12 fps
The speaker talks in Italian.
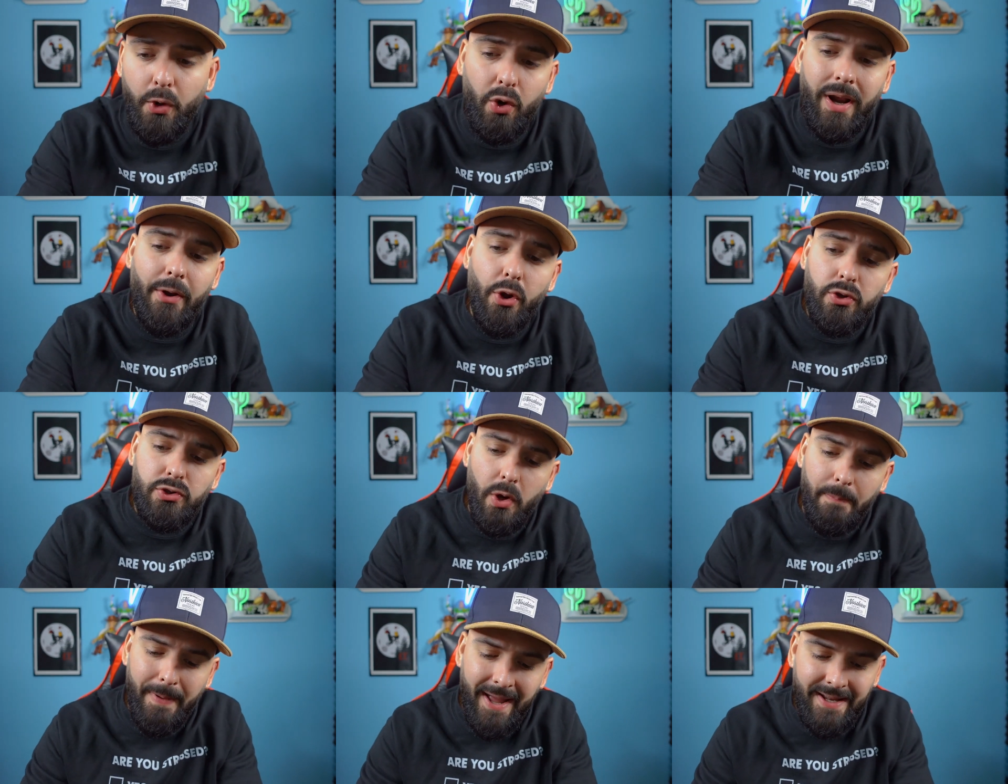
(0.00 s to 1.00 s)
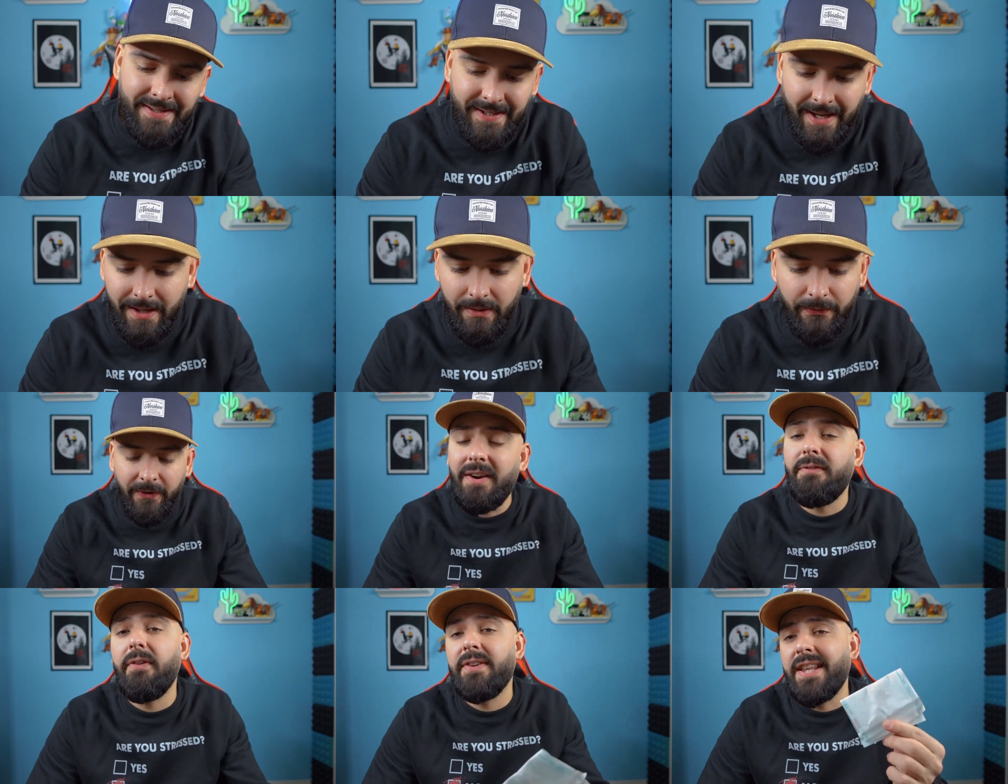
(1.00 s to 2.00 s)
Ora non so bene se
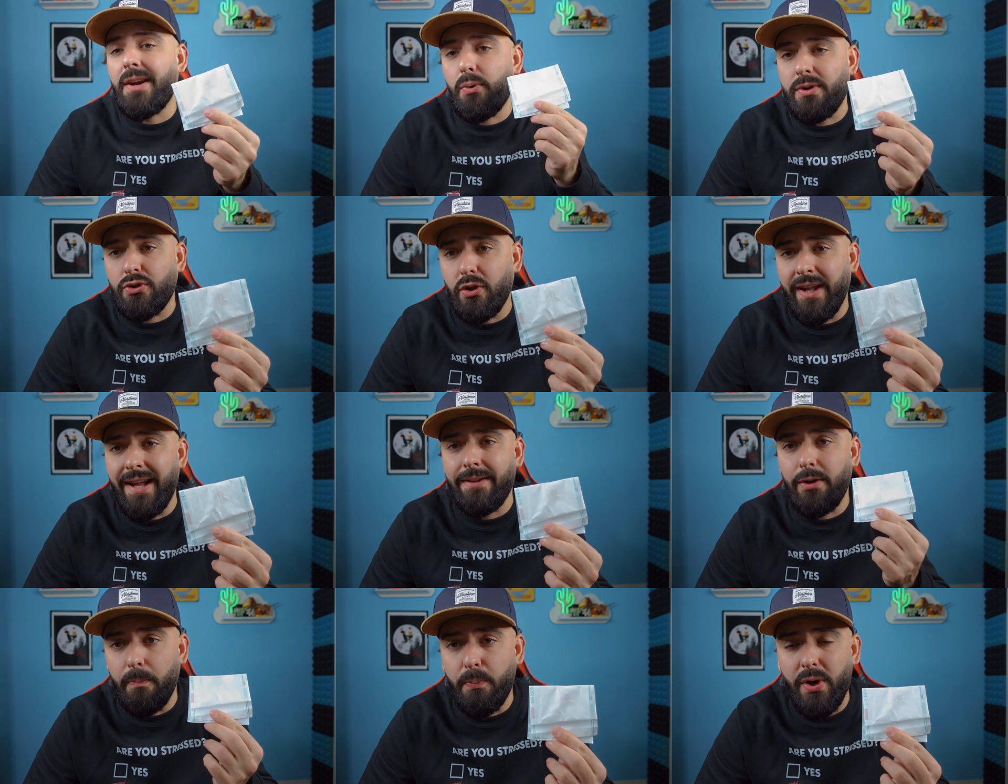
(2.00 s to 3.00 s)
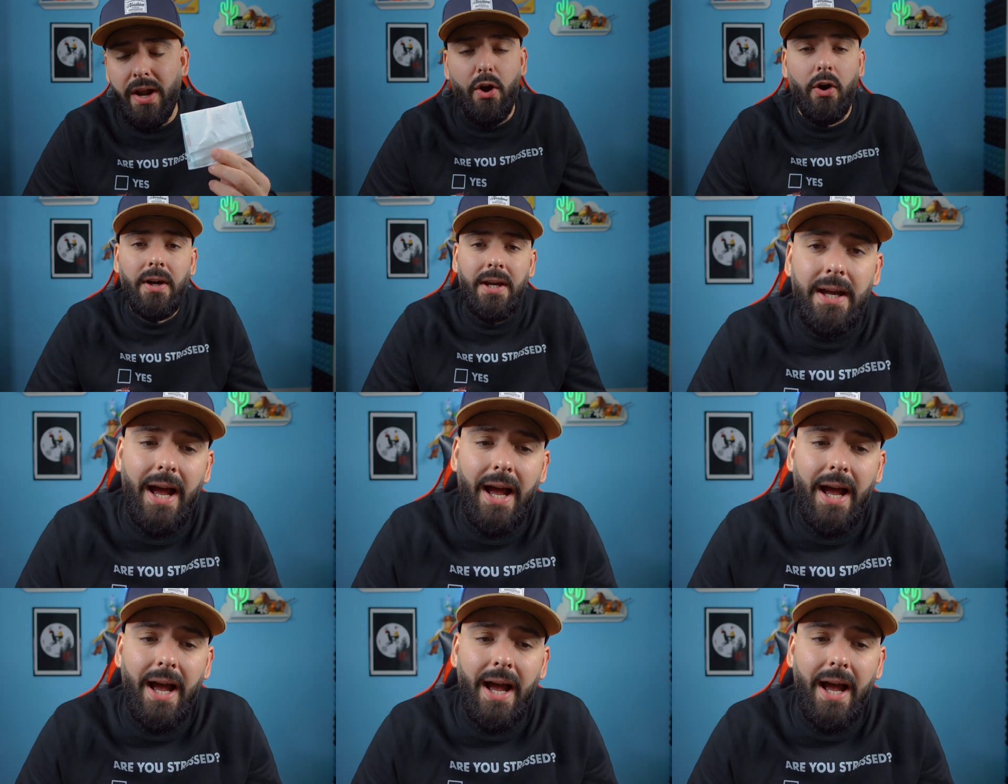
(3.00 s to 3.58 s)
farvi vedere questo dente oppure no,